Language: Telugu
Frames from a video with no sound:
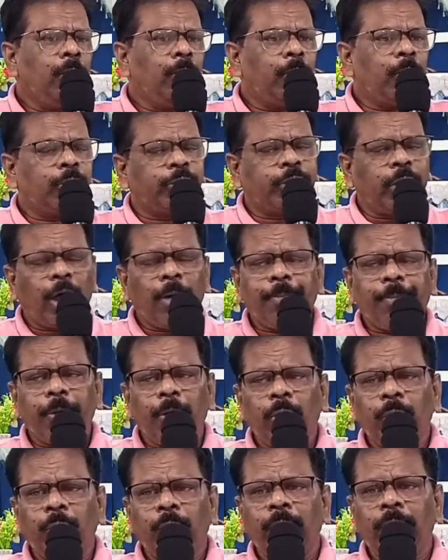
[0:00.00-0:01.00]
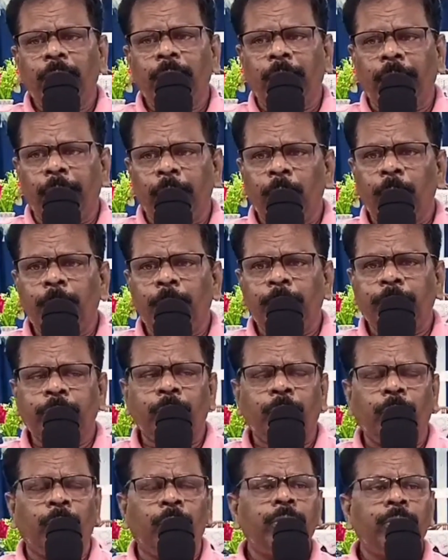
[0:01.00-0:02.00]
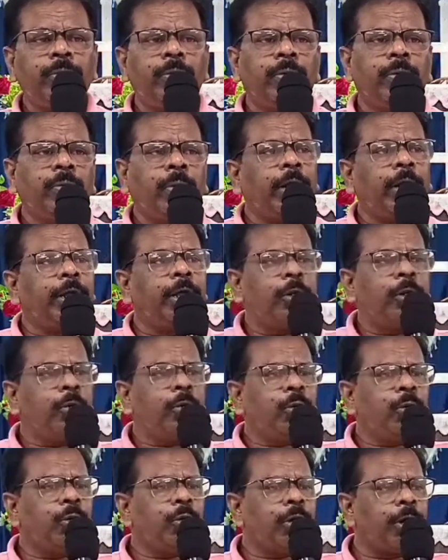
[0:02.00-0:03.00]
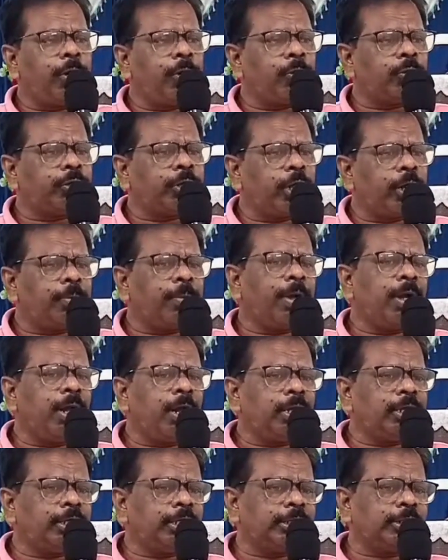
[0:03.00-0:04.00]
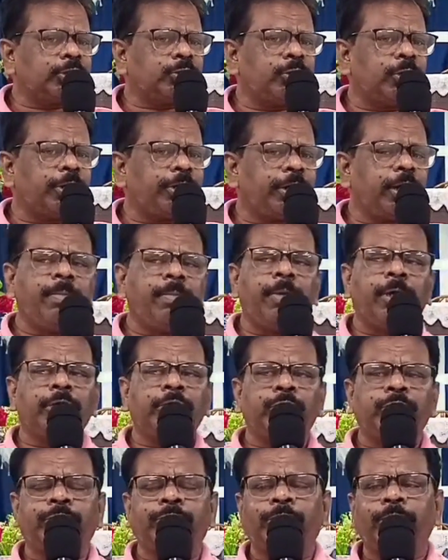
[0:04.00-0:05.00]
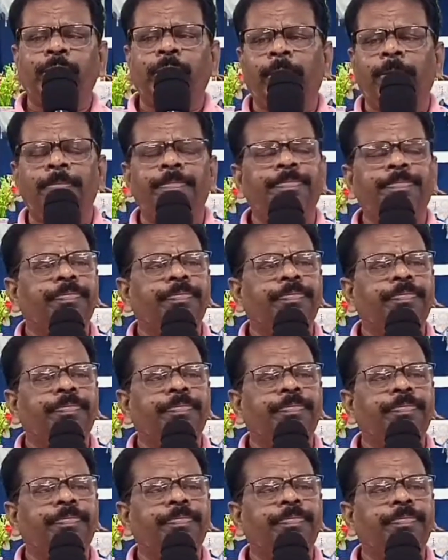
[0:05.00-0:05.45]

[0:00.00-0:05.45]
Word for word: వృద్ధాప్యులున్న నయోమితో వారు ఇరువురు రెండు తీర్మానాలు చేసుకున్నట్టుగా మనం చూస్తున్నాం